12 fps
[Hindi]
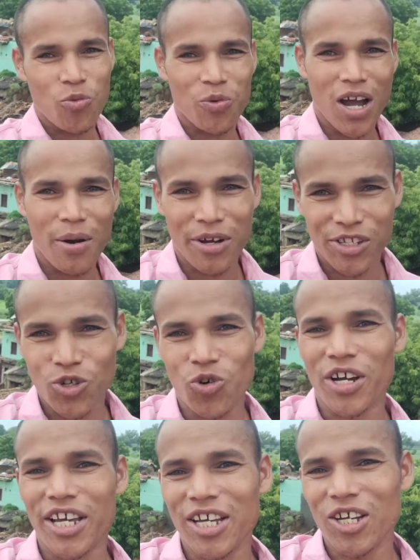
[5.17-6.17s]
हो आप अच्छे
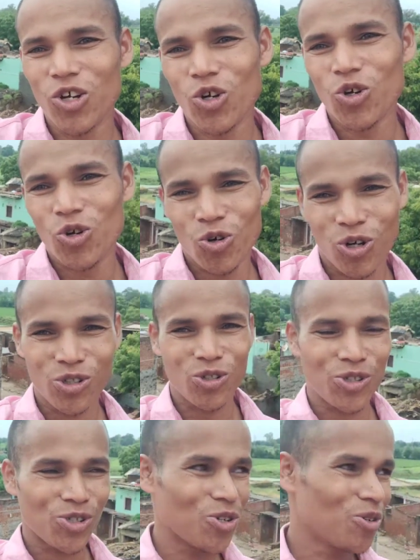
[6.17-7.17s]
होंगे और
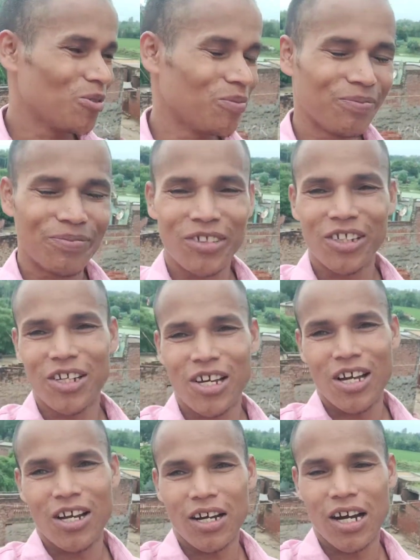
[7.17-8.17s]
दोस्तों
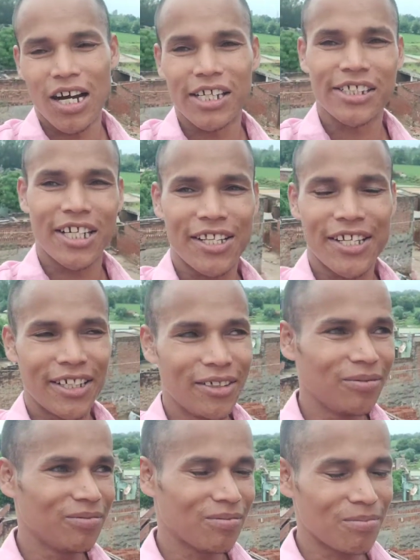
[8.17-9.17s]
आज का दिन
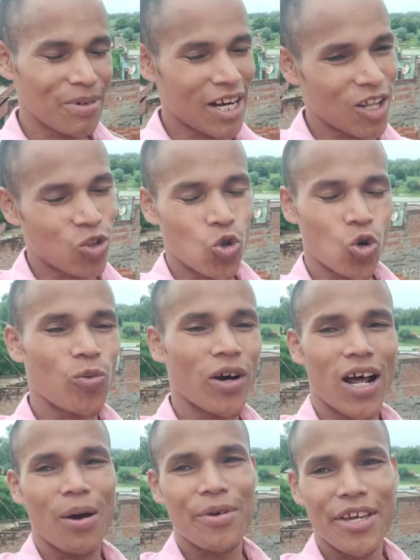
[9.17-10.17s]
मेरा दुख
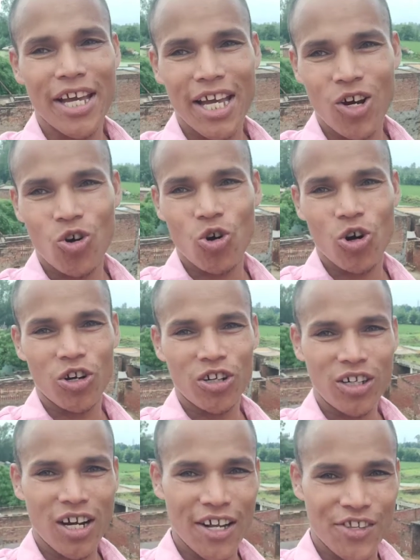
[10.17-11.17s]
भरा भी है और
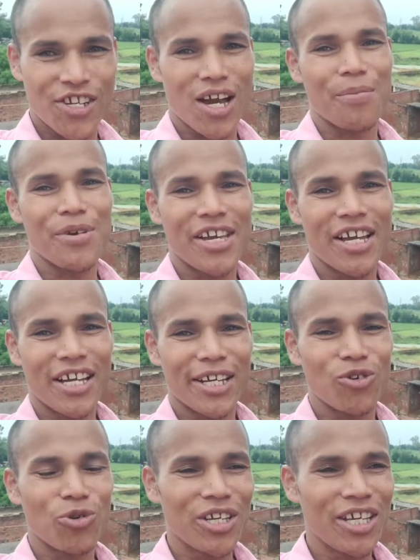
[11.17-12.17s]
अच्छा भी है
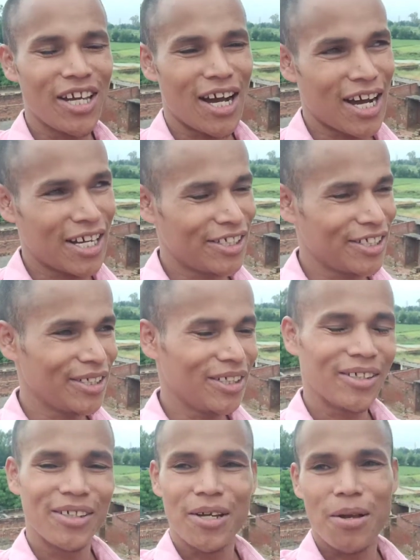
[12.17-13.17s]
क्योंकि आज
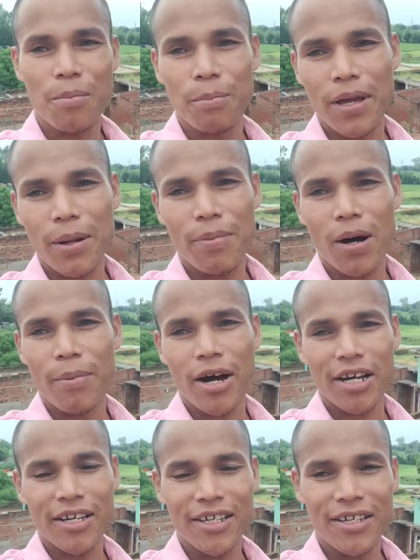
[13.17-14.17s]
तो मेरे
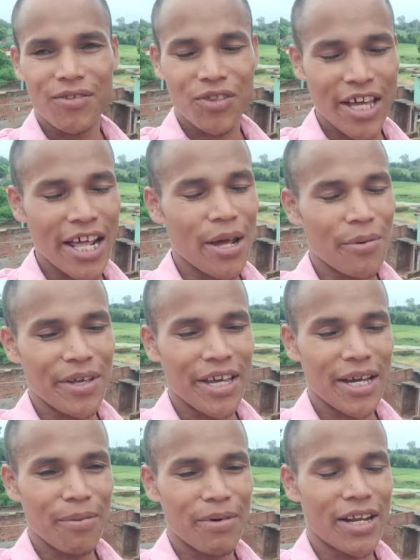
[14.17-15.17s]
पापा की तेरह भी
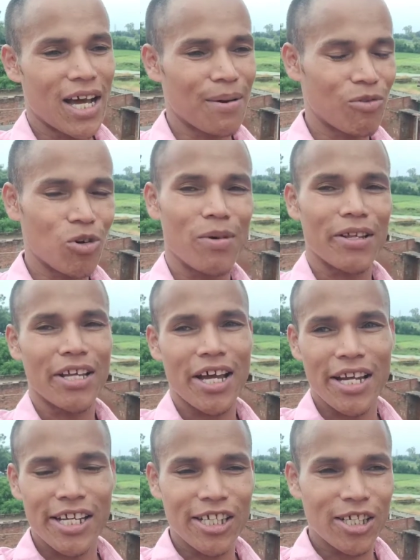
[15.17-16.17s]
हैं मैंने आपको
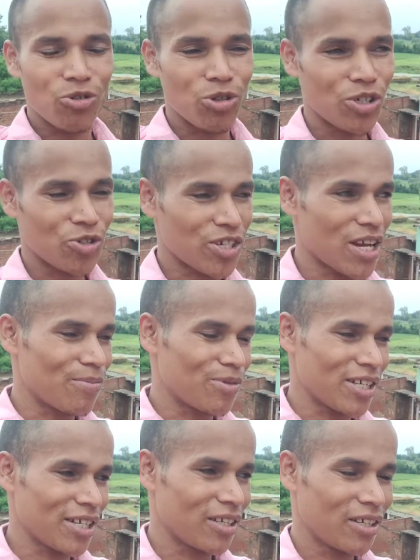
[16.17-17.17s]
बताया नहीं क्योंकि इस टाइम
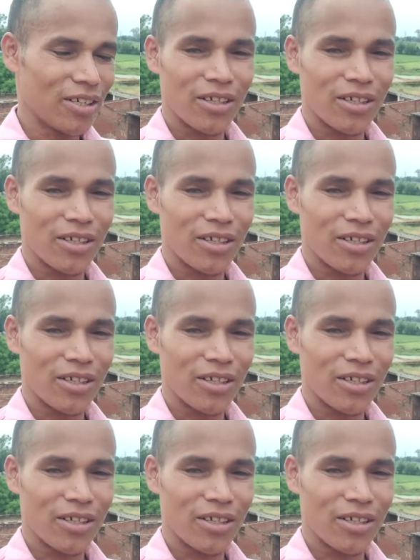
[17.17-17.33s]
से